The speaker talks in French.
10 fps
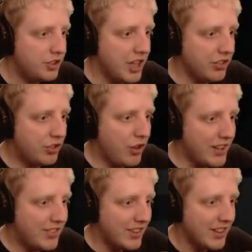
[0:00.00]
Jesus
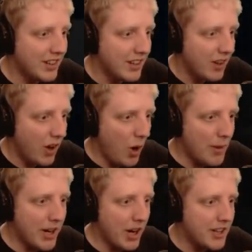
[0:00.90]
Christ!
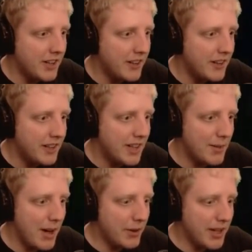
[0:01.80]
Oh my god!
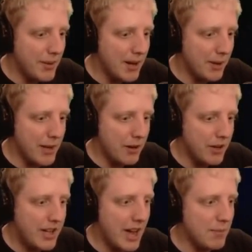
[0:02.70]
Get me out! Get me out! Get me
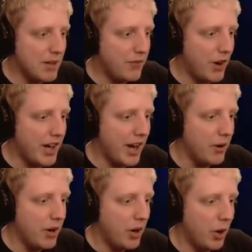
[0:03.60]
out! Get me the
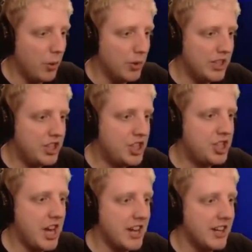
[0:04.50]
f out! Holy
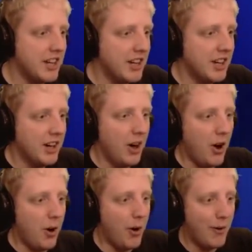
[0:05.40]
sh!
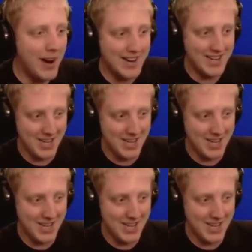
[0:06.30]
Oh my